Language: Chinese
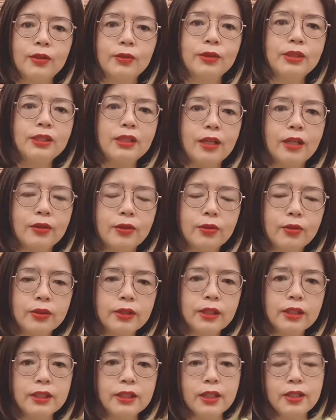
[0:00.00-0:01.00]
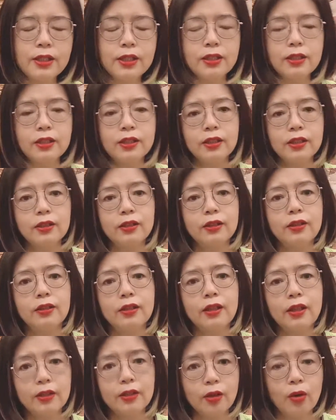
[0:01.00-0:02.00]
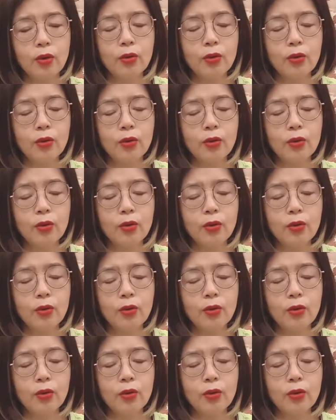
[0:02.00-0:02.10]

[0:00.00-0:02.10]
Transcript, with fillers: 我想着说那件事情很遥